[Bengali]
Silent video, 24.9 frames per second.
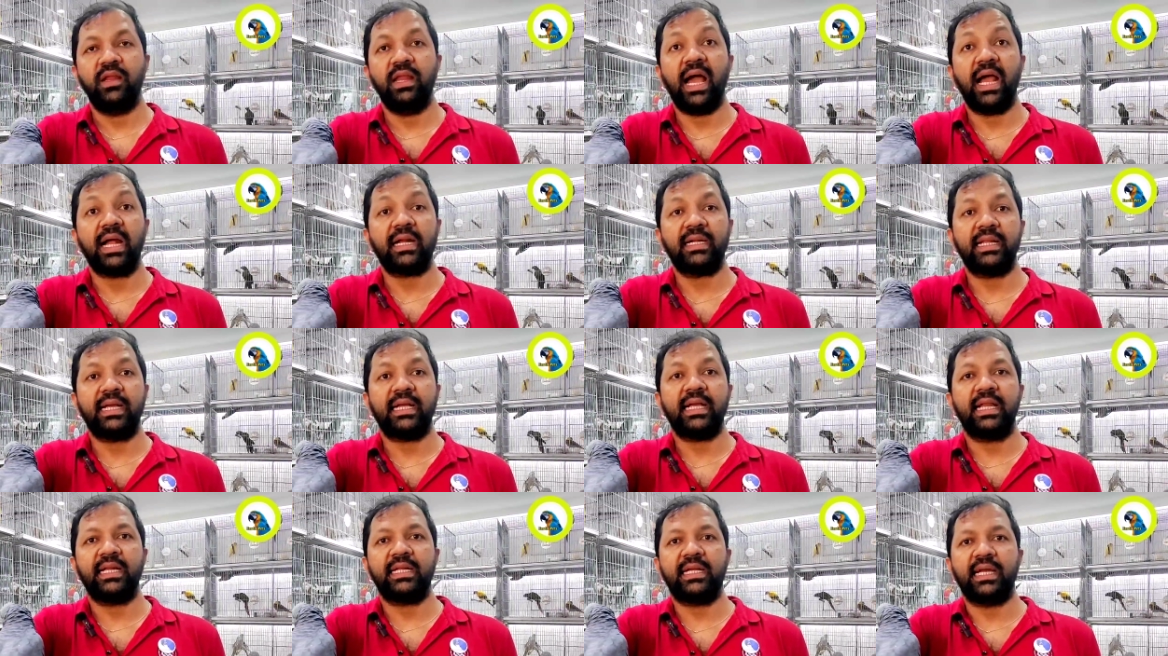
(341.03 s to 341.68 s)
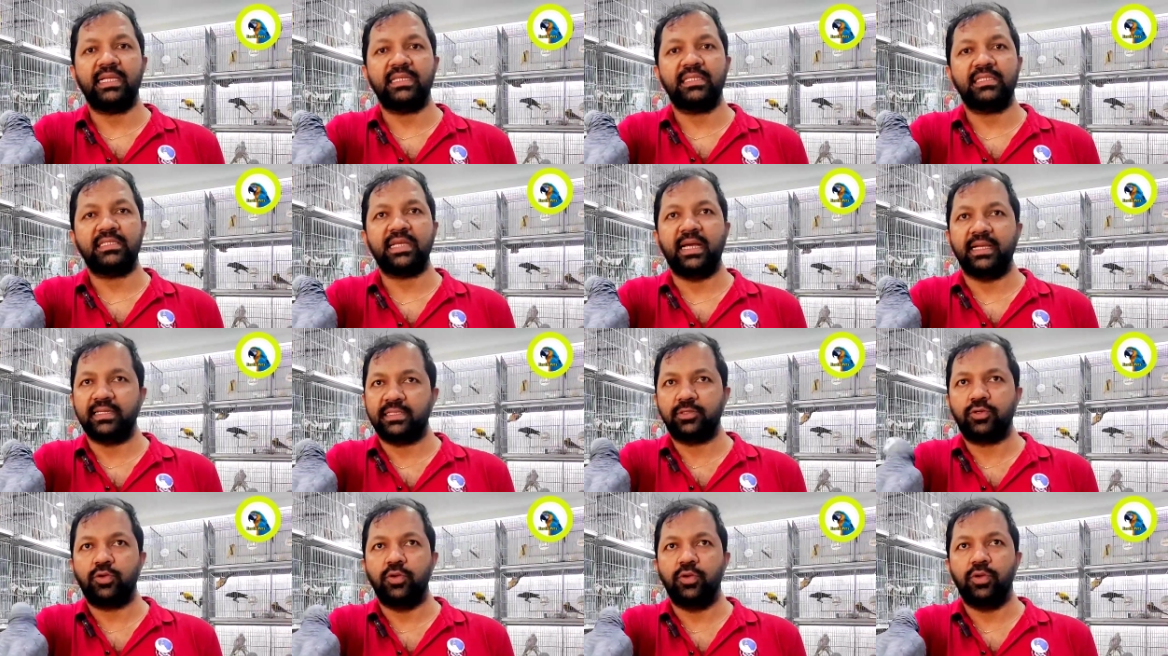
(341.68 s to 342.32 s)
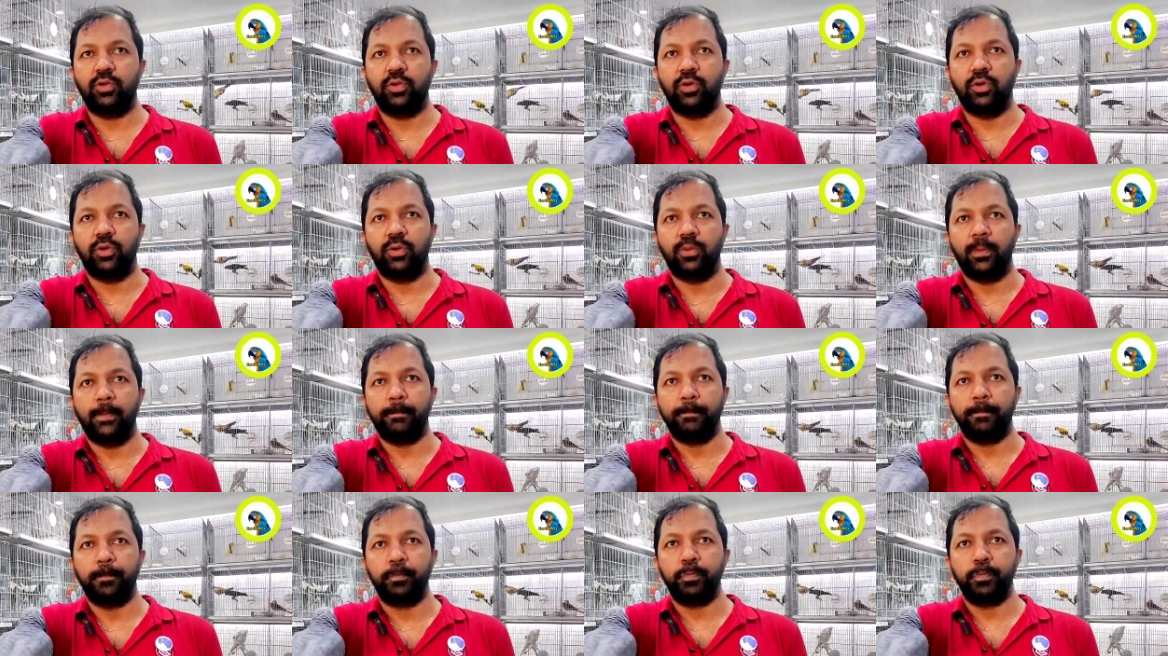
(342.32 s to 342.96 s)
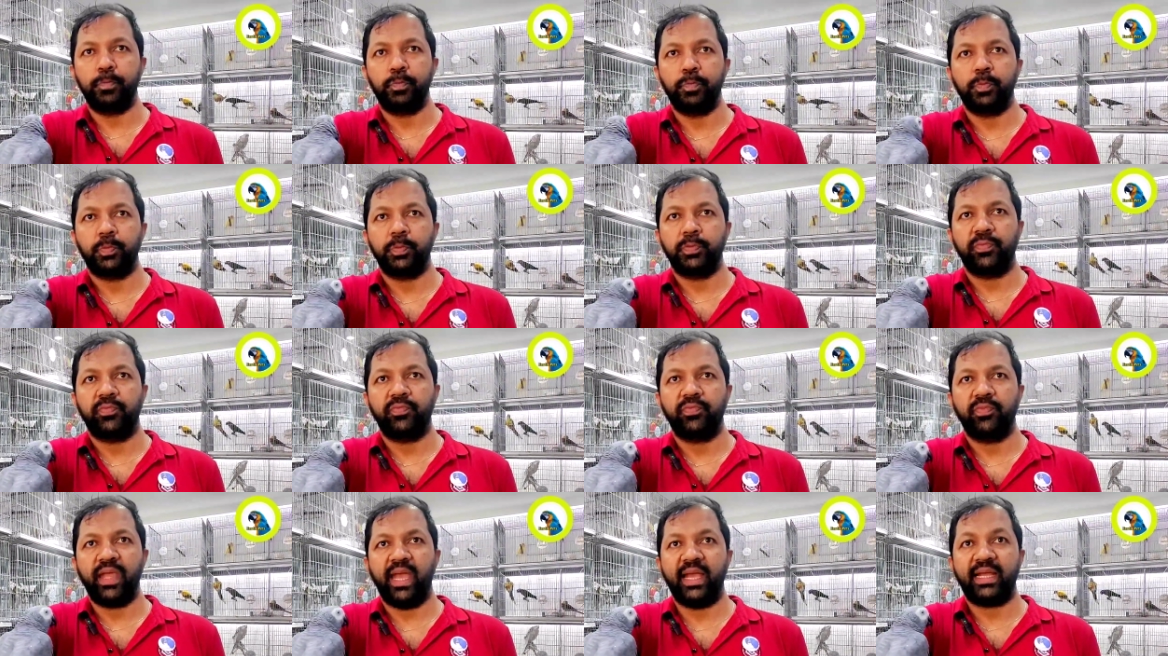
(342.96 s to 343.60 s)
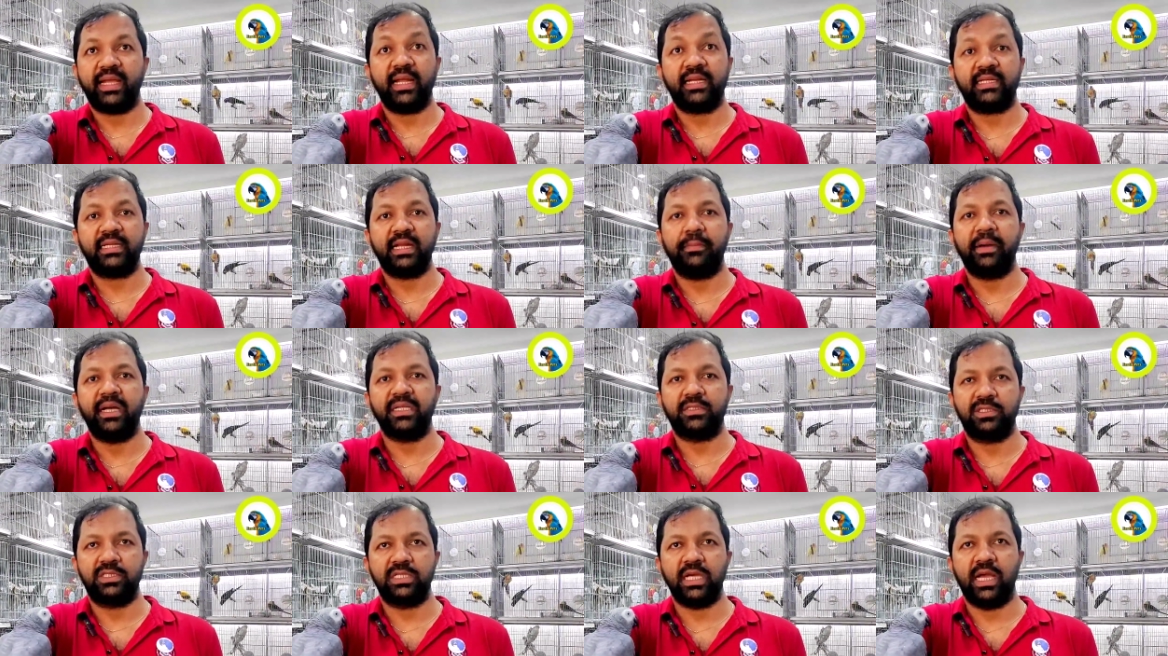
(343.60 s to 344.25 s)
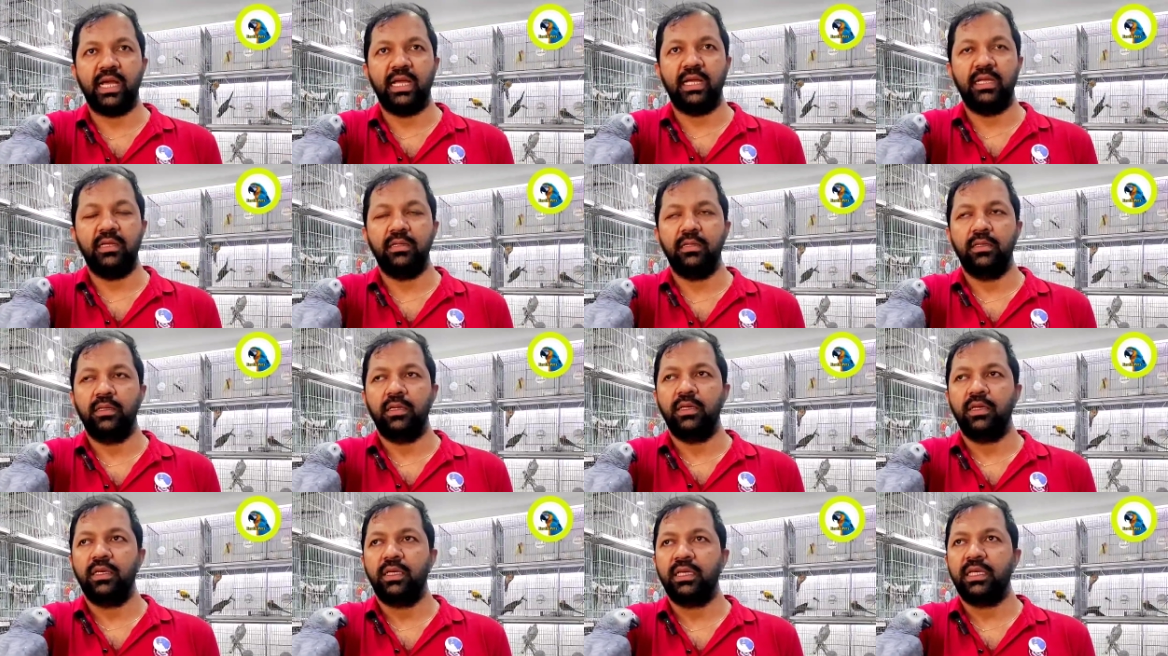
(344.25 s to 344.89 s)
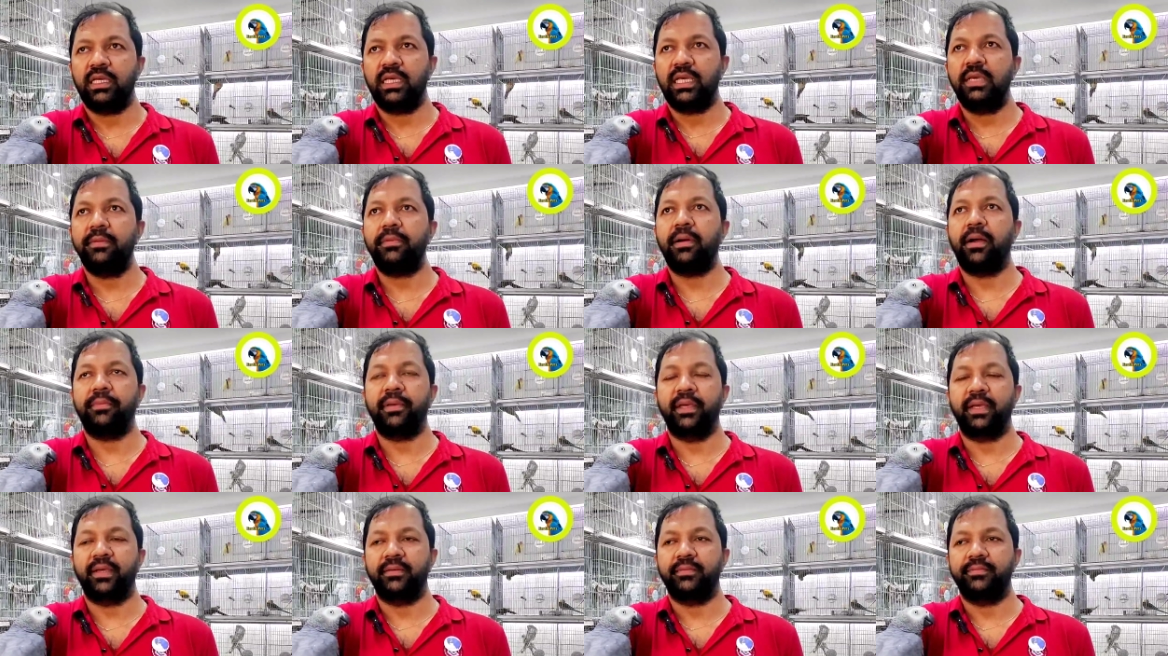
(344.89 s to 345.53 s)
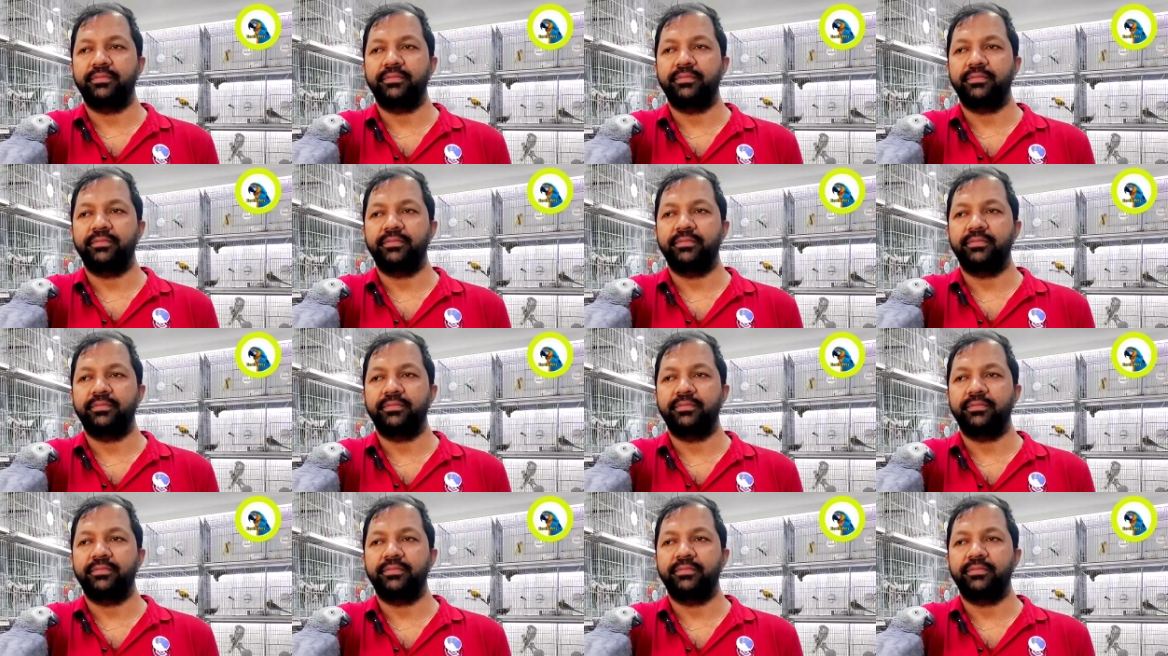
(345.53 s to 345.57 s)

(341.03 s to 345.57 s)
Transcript: লাখ টাকার কাজ কাজ করলো এক একটা বাচ্চা কিভাবে